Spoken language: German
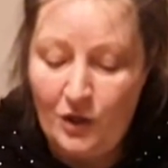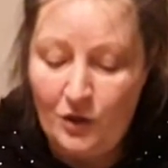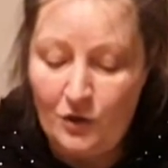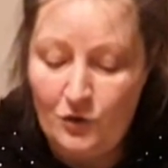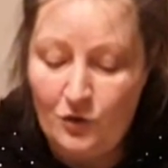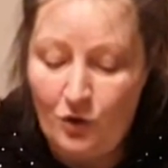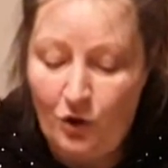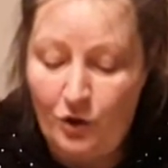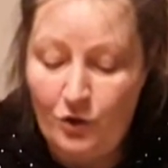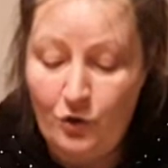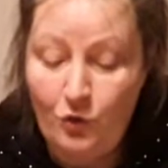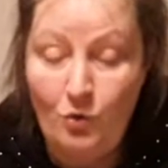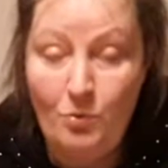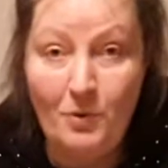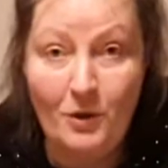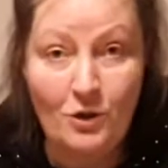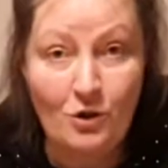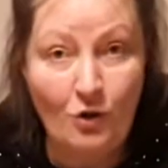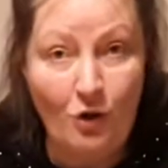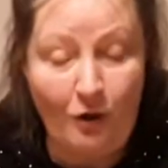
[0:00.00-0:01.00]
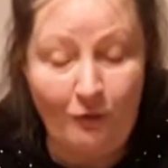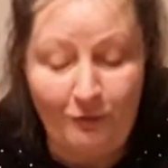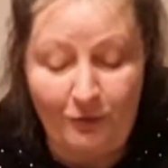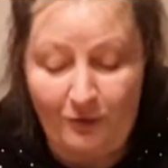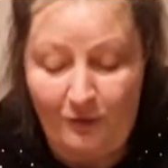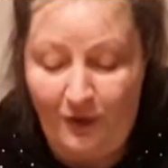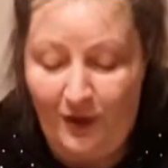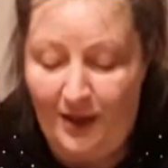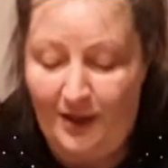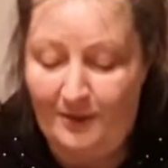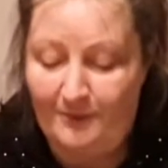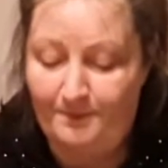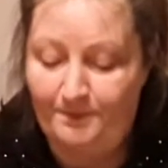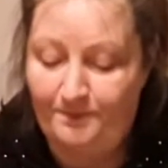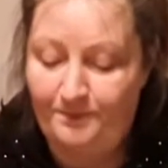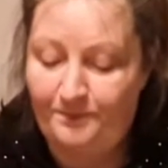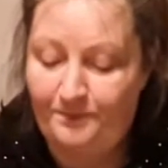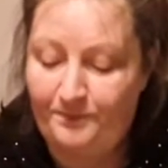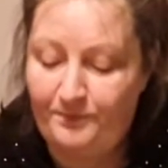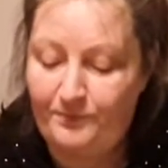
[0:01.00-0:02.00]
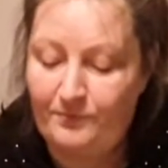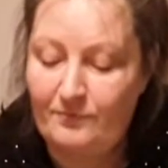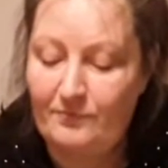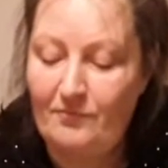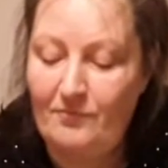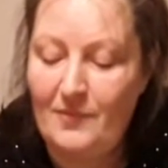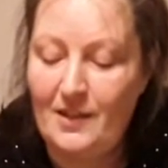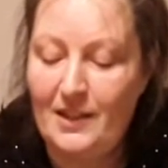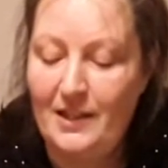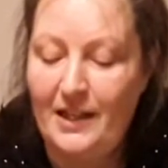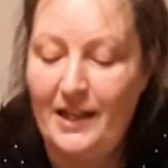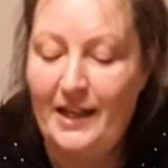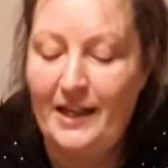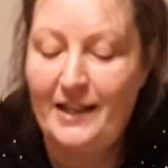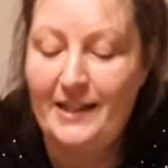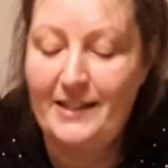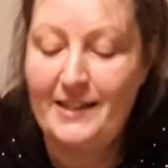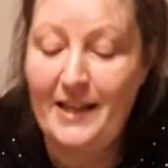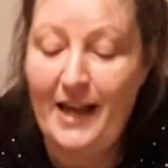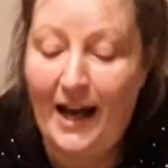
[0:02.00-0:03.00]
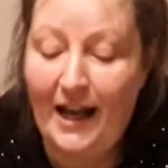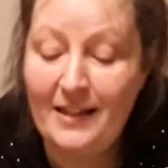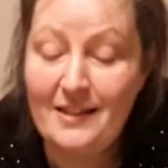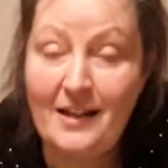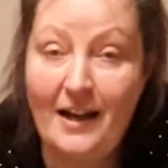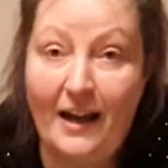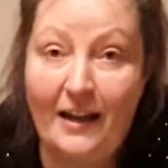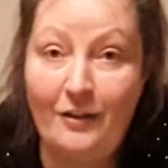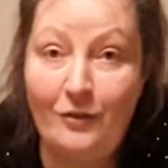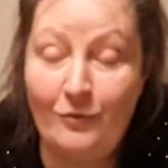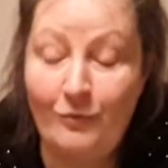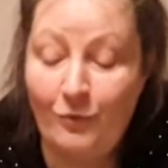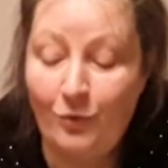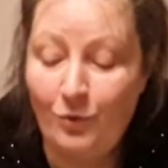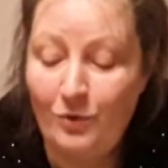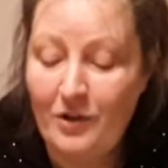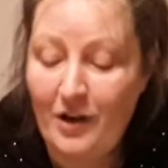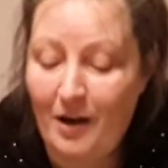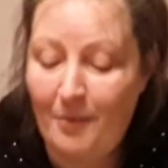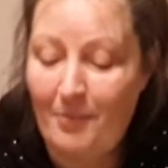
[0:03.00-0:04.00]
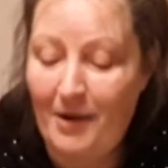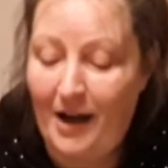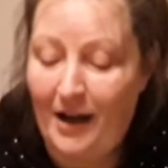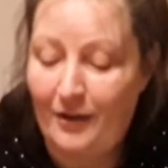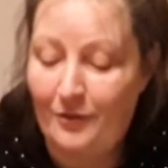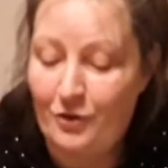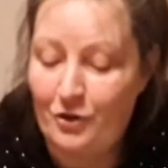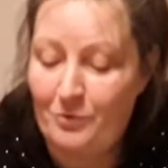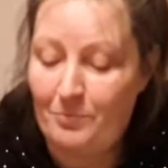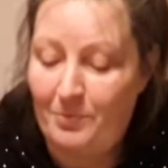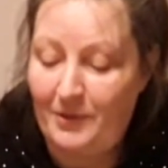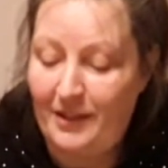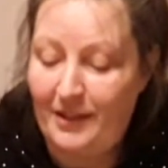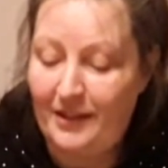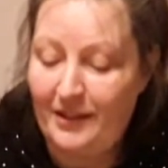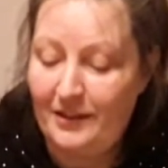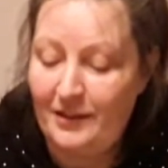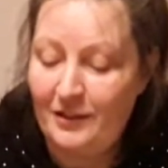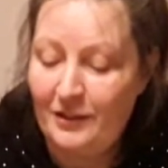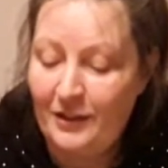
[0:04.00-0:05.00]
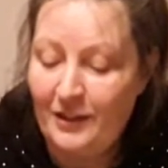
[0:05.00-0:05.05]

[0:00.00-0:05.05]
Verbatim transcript: sollte übertroffen werden. Sie hatte einen wunderbaren Spiegel,